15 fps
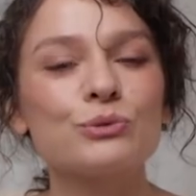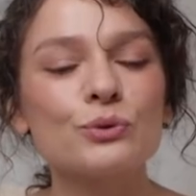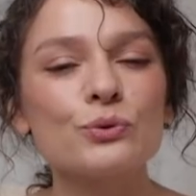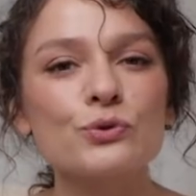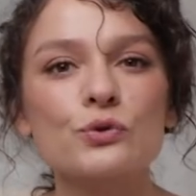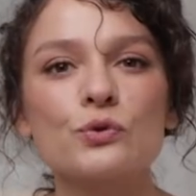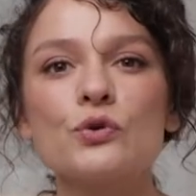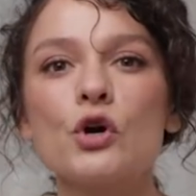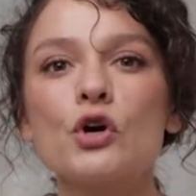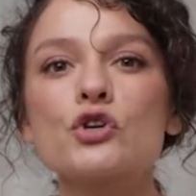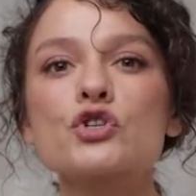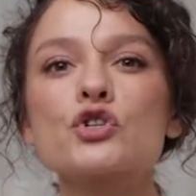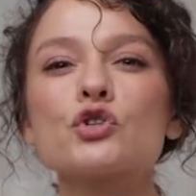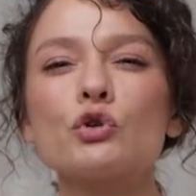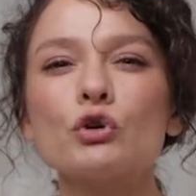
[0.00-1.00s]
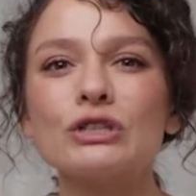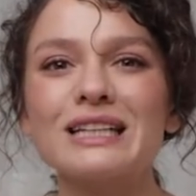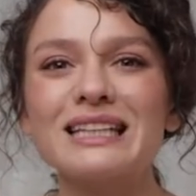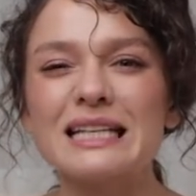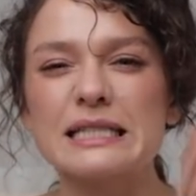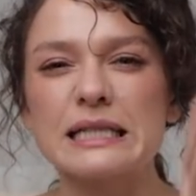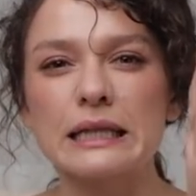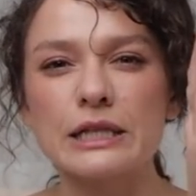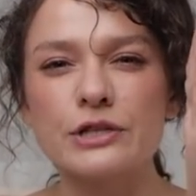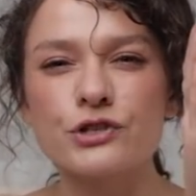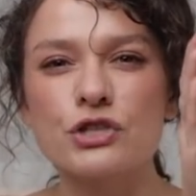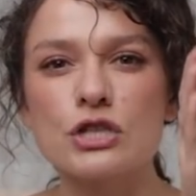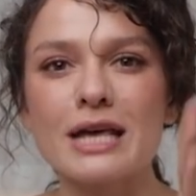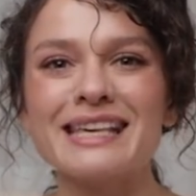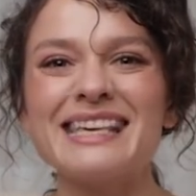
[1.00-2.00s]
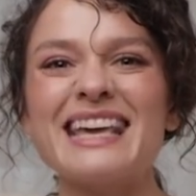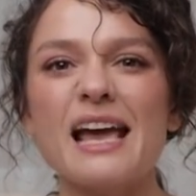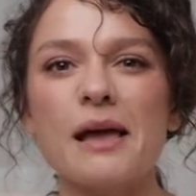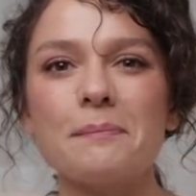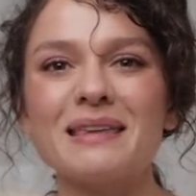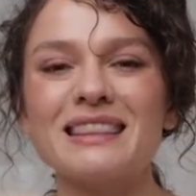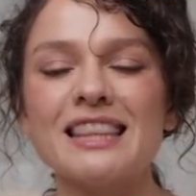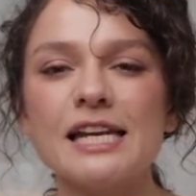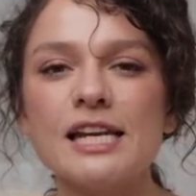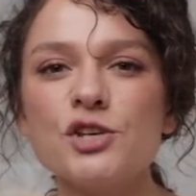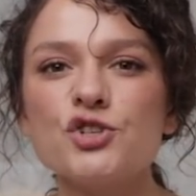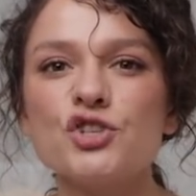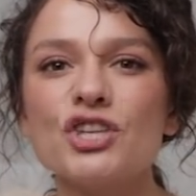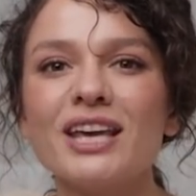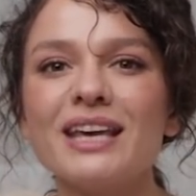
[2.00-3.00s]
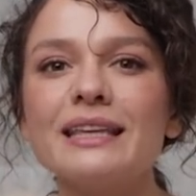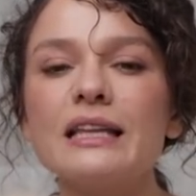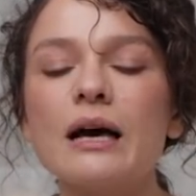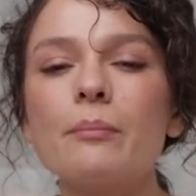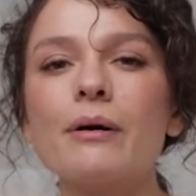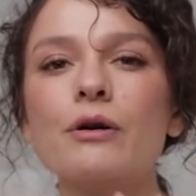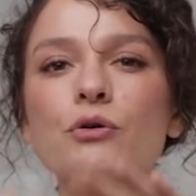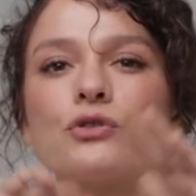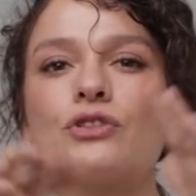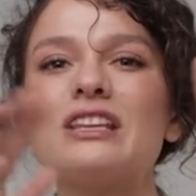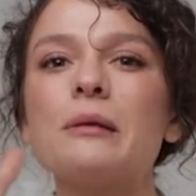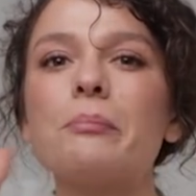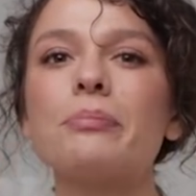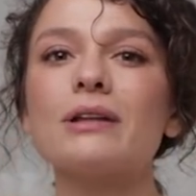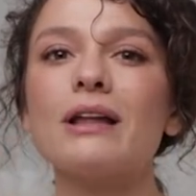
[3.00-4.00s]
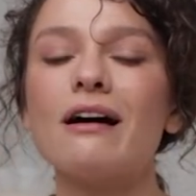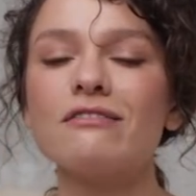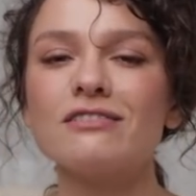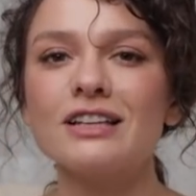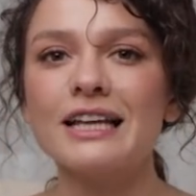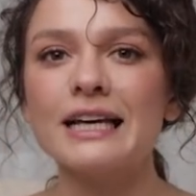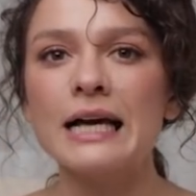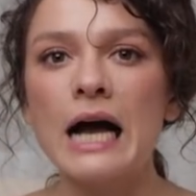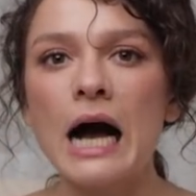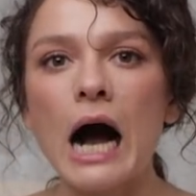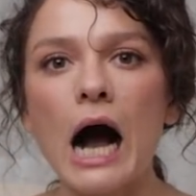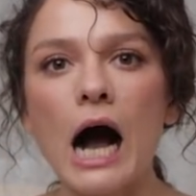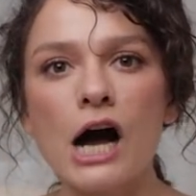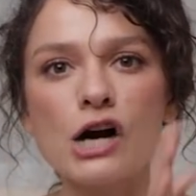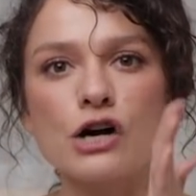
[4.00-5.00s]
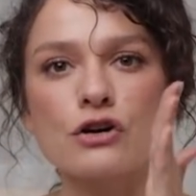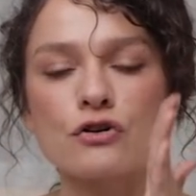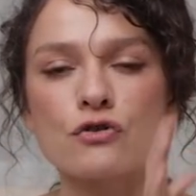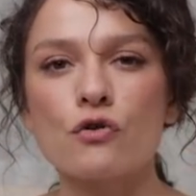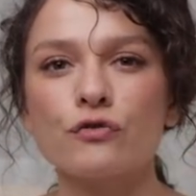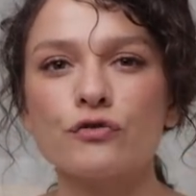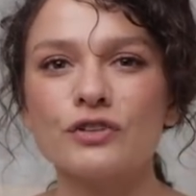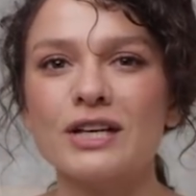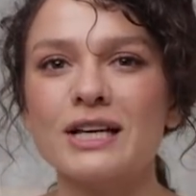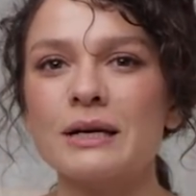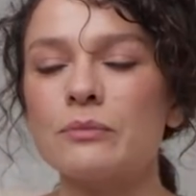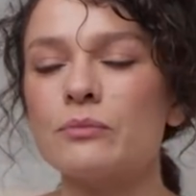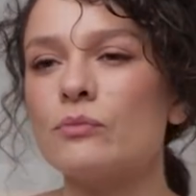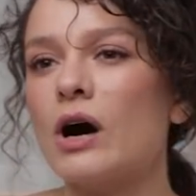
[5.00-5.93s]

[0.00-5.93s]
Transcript: блузу что-то достаточно геометричное и наоборот, не плавное, а ровное